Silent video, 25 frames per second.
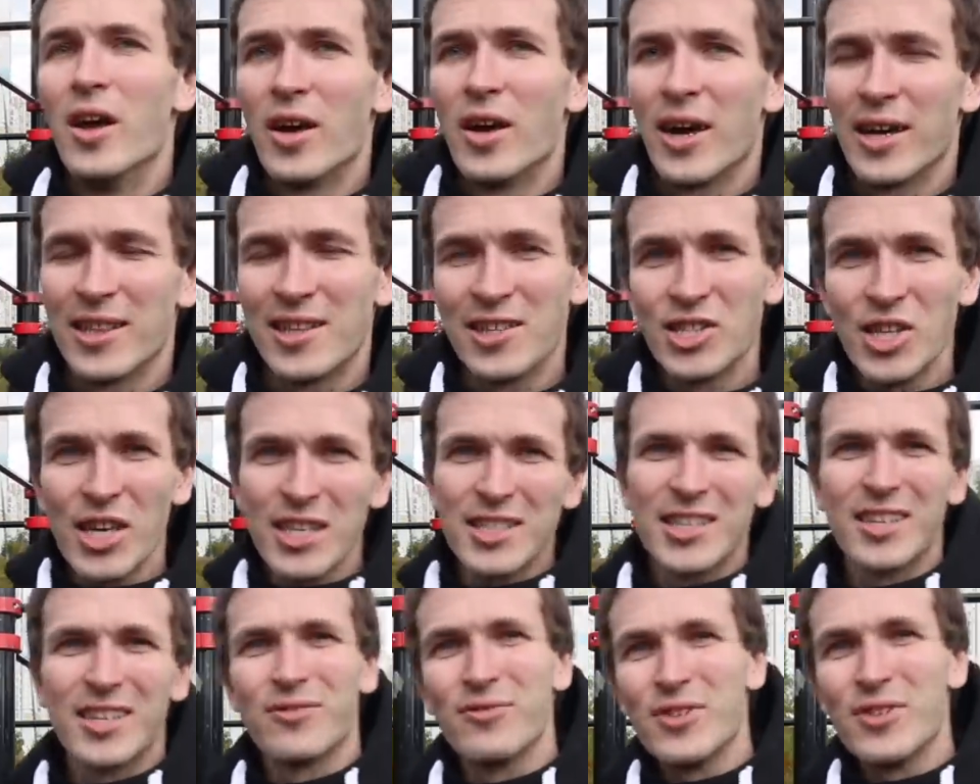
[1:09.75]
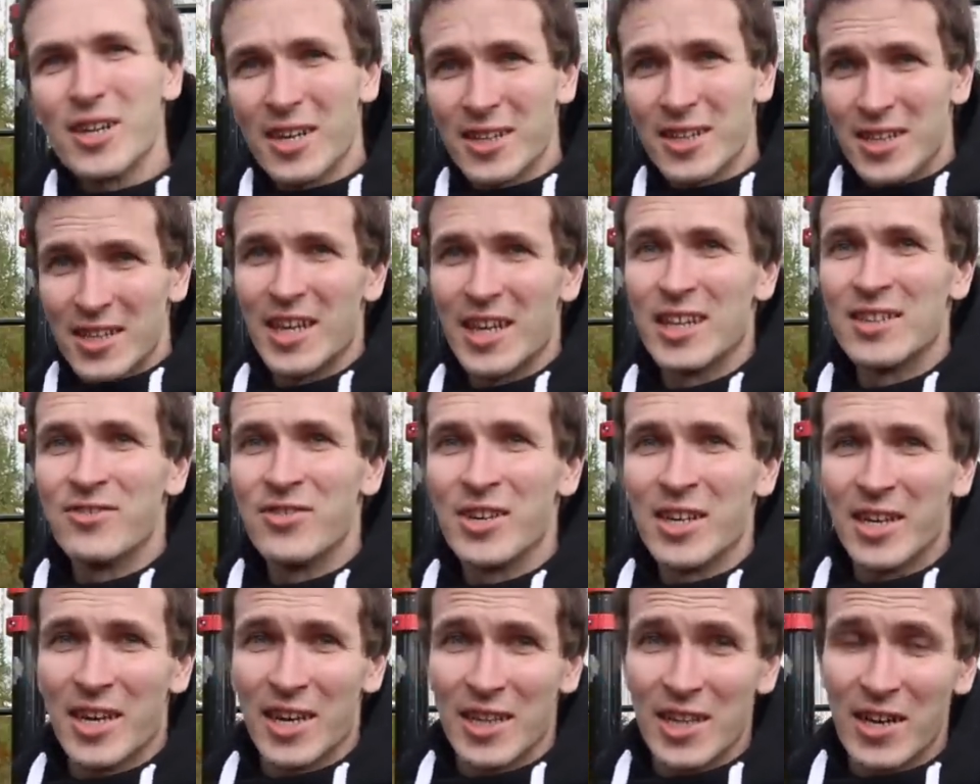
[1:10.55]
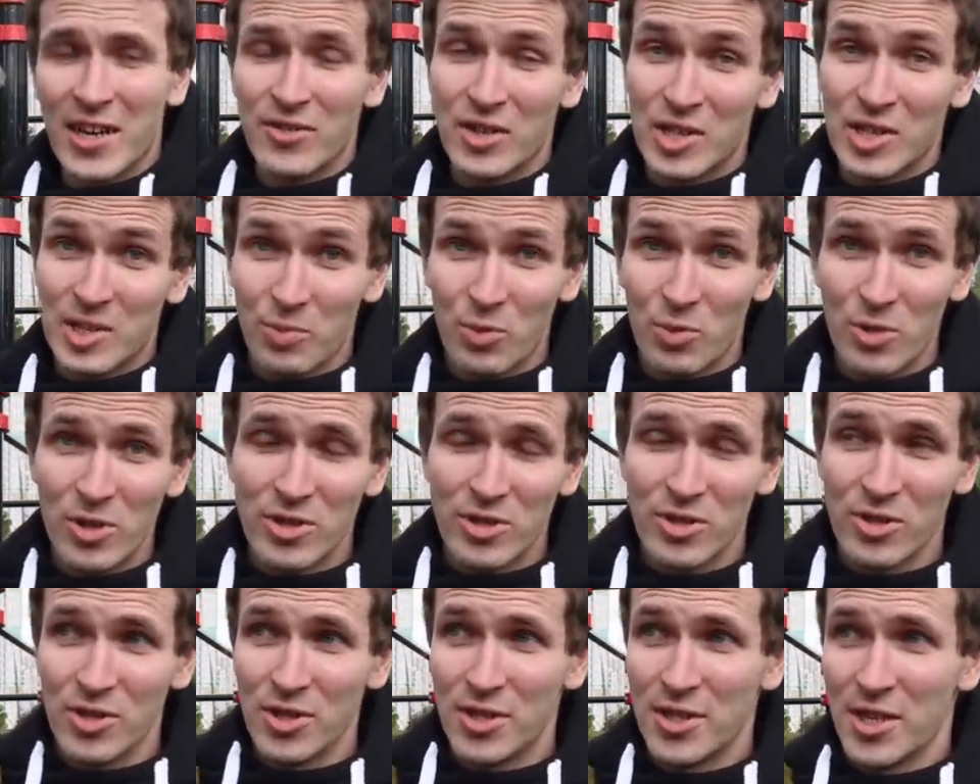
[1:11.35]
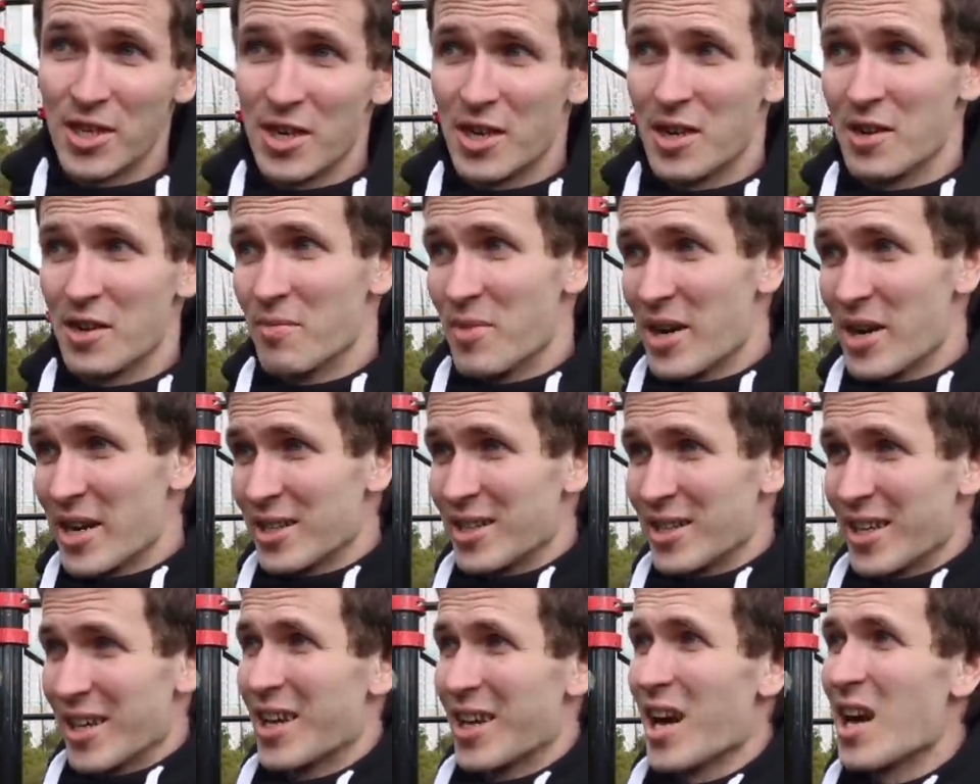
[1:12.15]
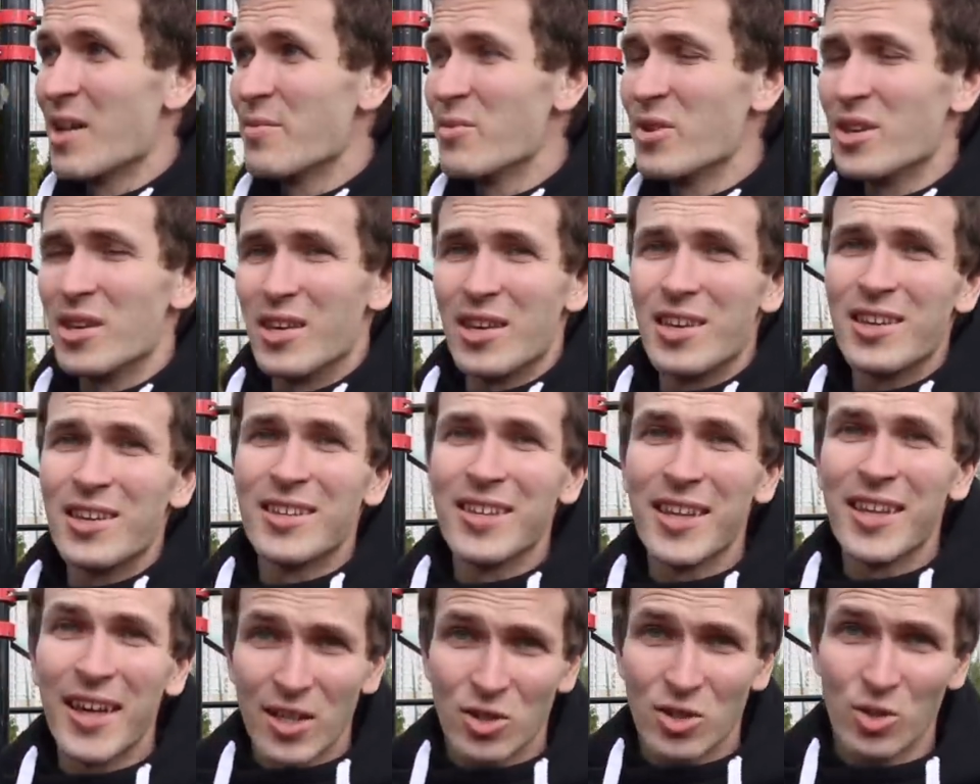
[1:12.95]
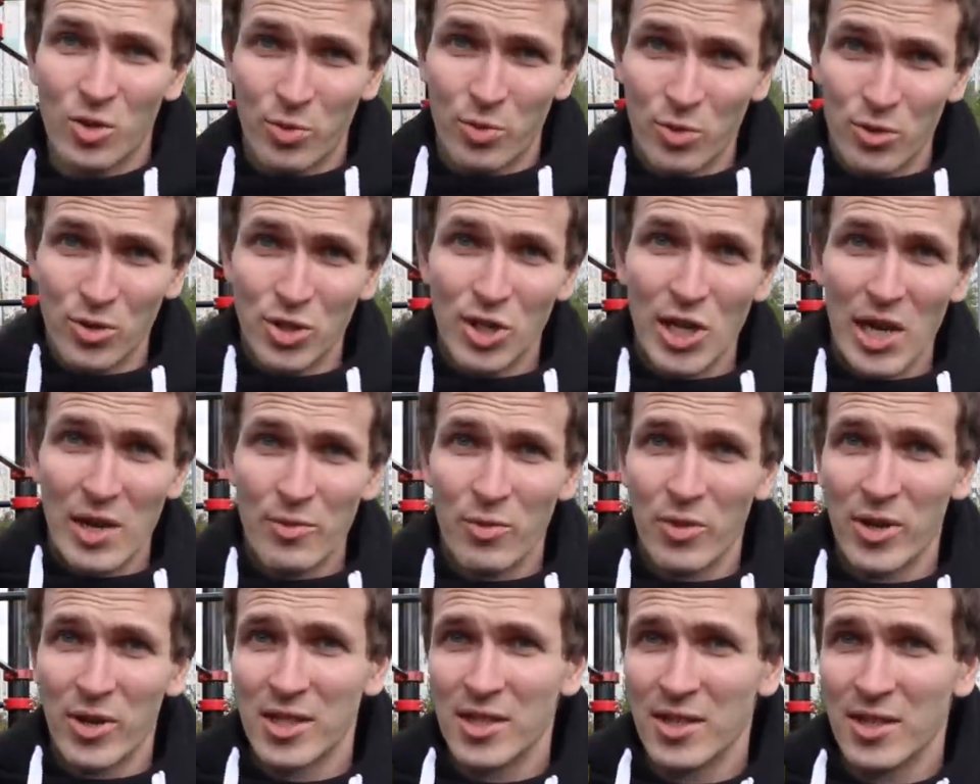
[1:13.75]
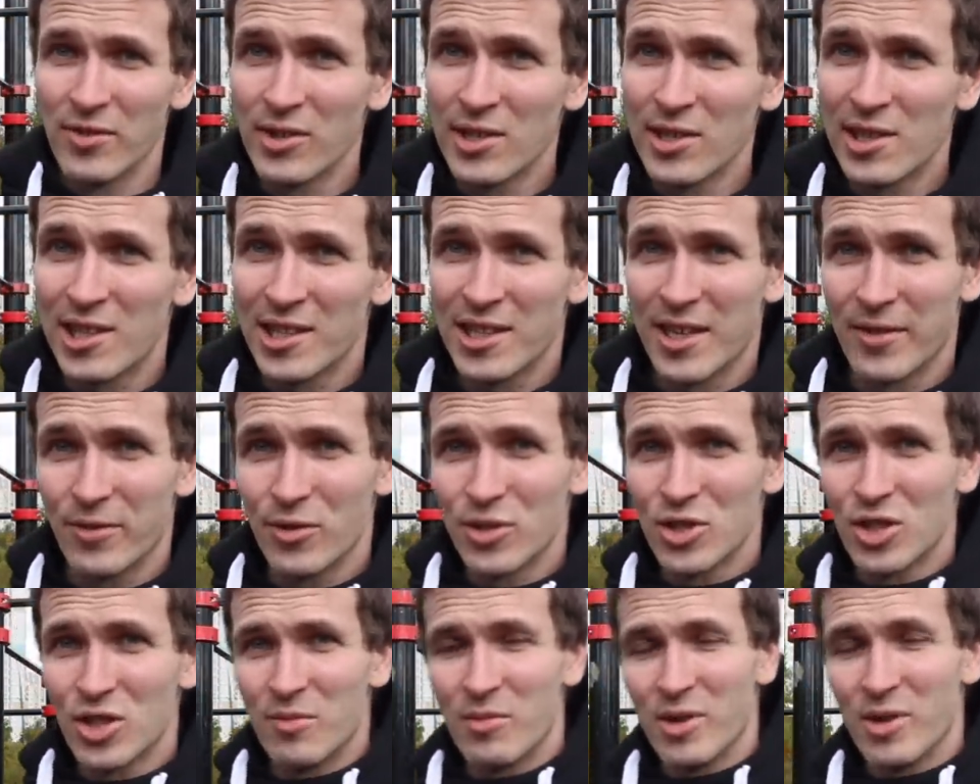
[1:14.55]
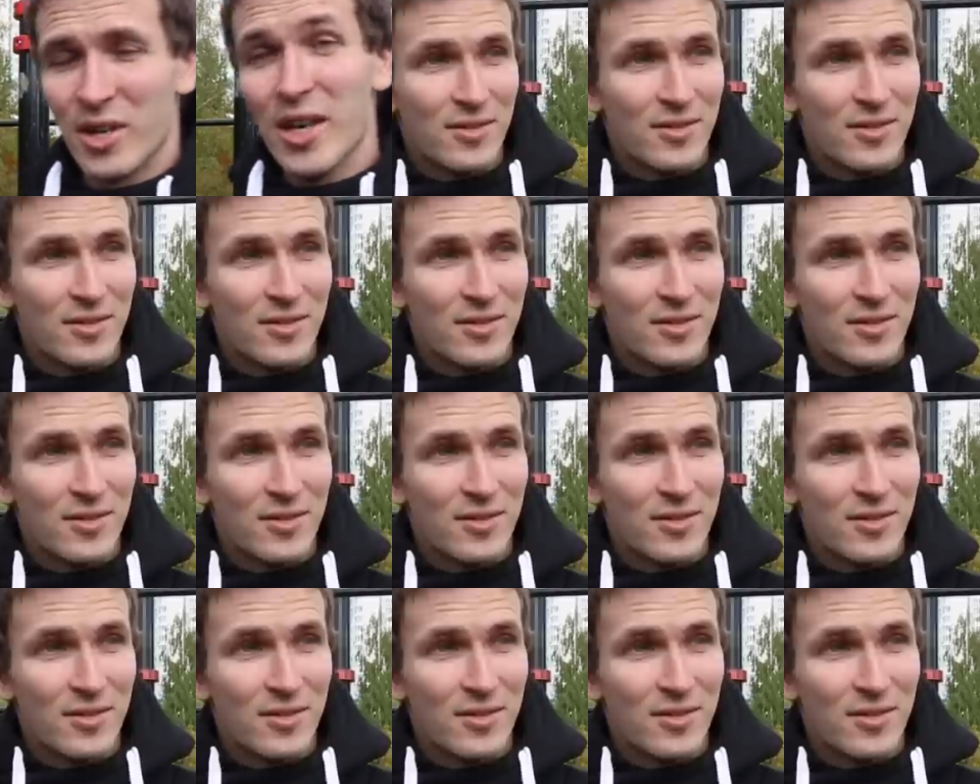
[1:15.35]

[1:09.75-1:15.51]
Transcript: отличается от выхода на две, когда вы используете мах ногами и инерцию, получаемую от него, для того, чтобы